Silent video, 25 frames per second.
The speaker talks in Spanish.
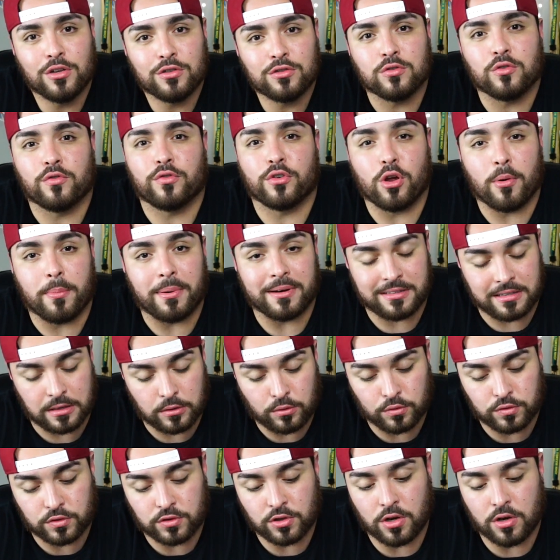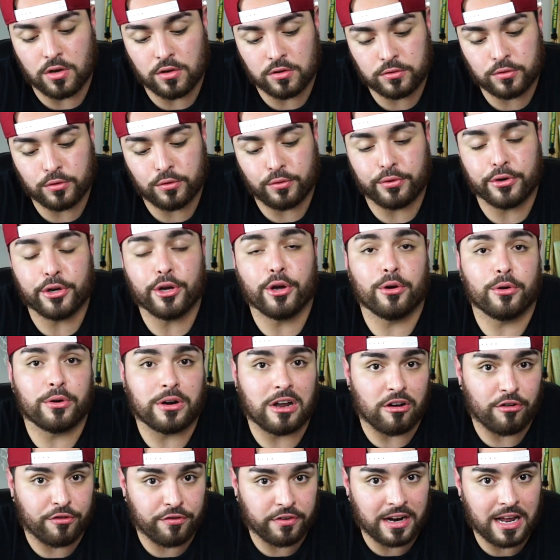sufrió persecución, sufrió
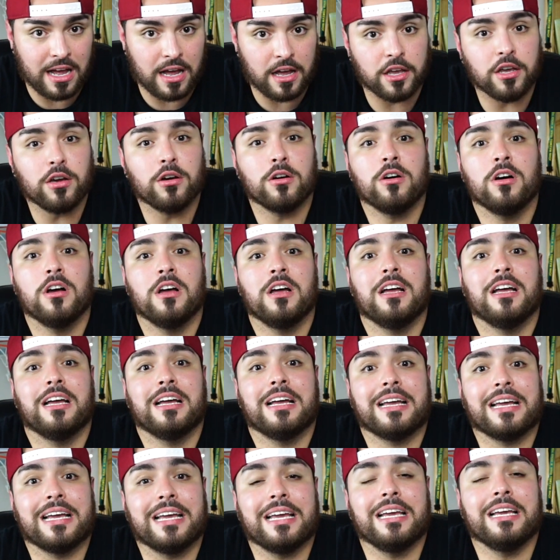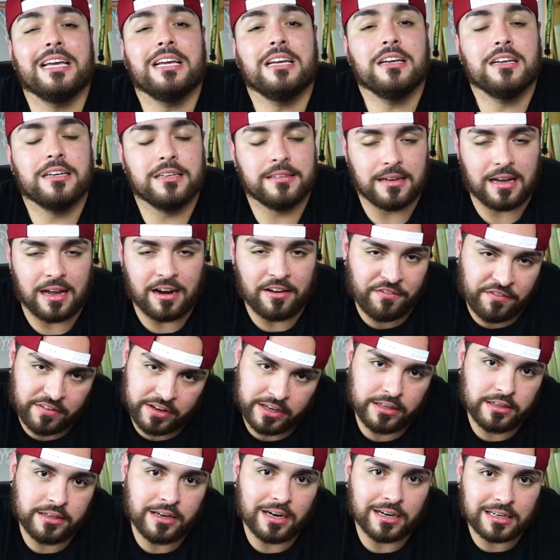naufragio, y al
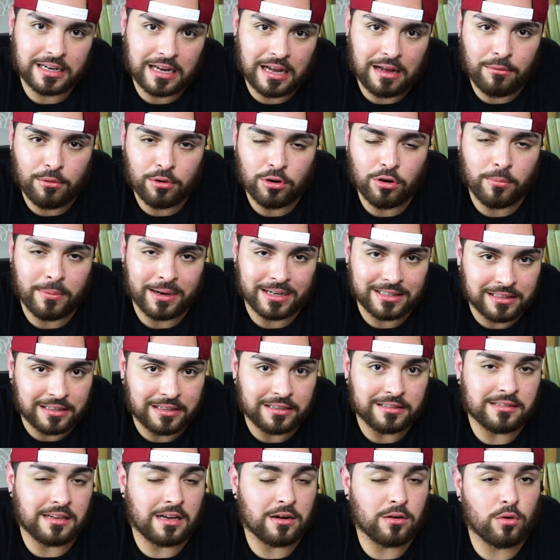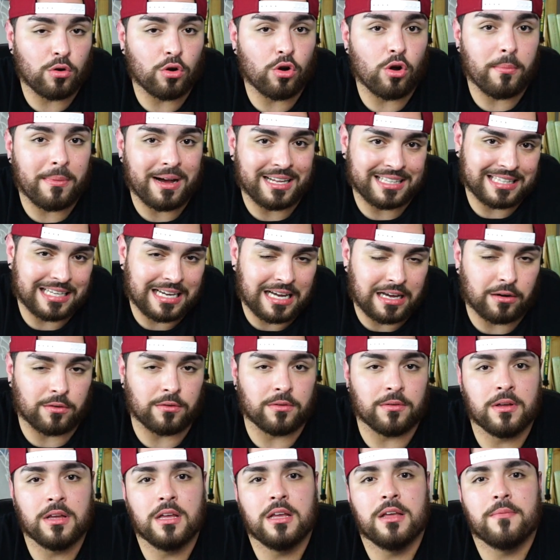fin y al cabo lo martirizaron o lo
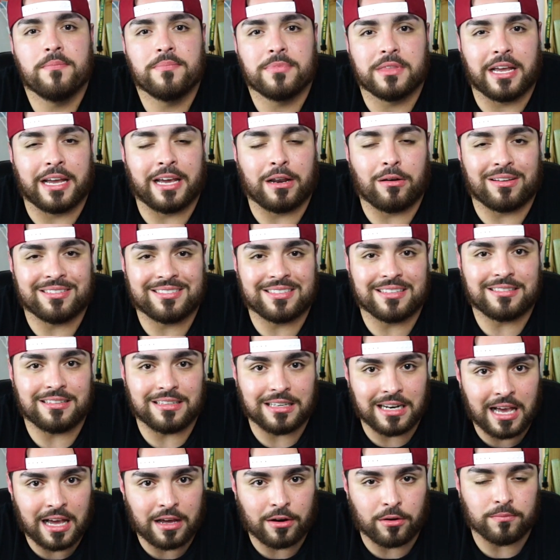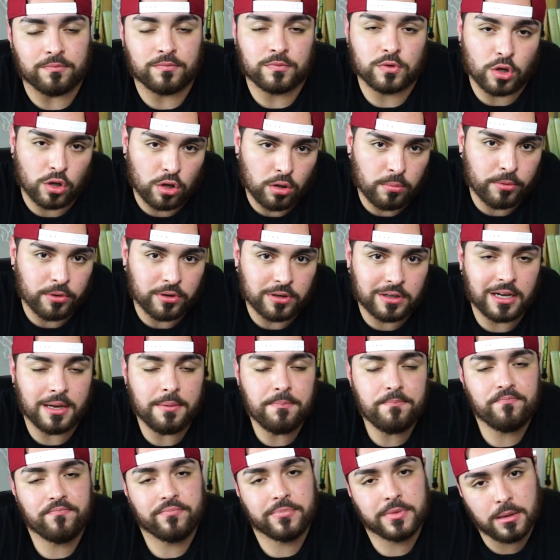mataron, eh, lo asesinaron. ¿Todo por
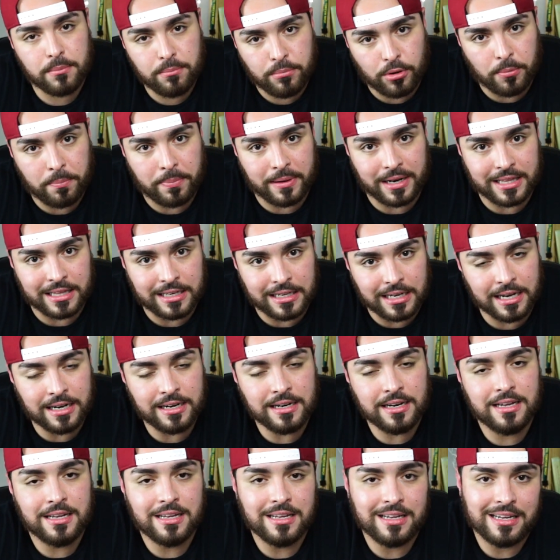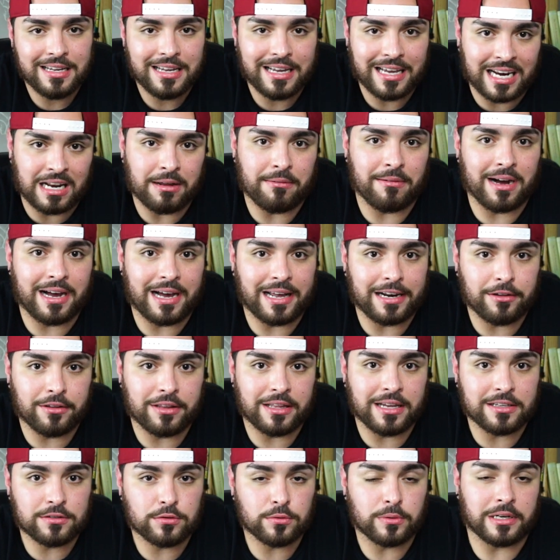qué? Por predicar el Evangelio
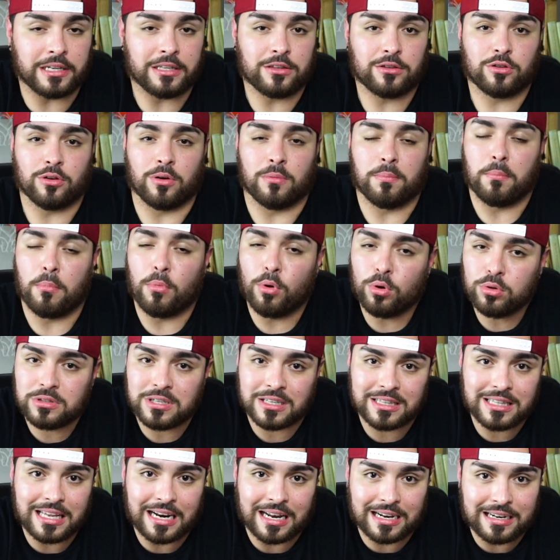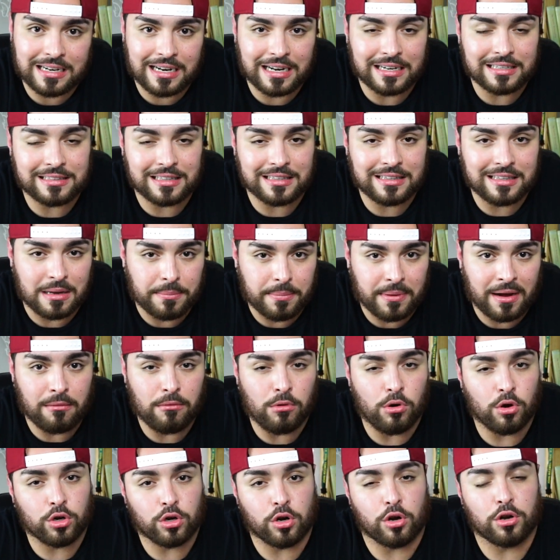de Jesucristo. Muchas de las cartas de
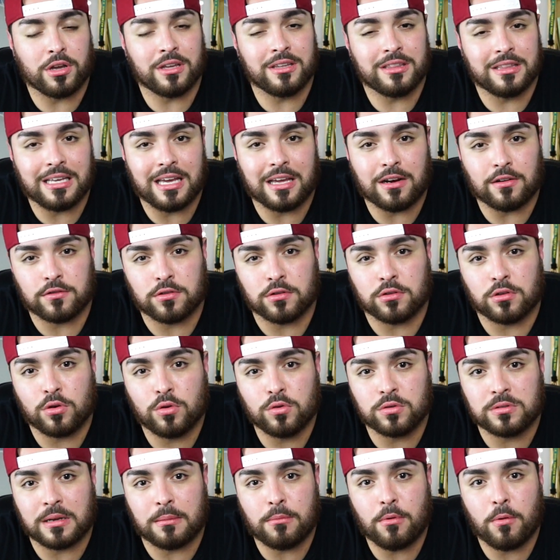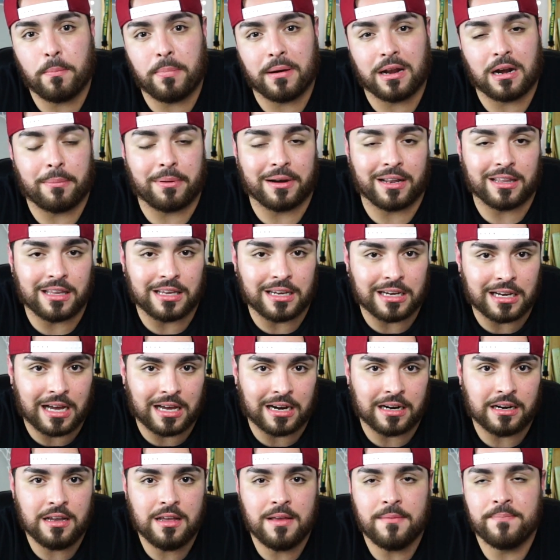Pablo que hoy en día nosotros usamos para
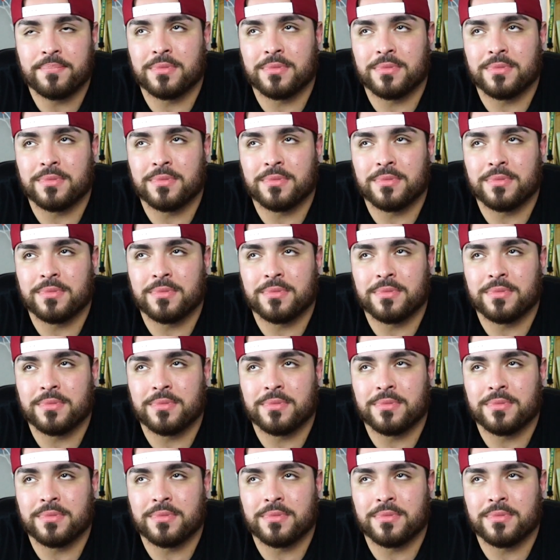predicar,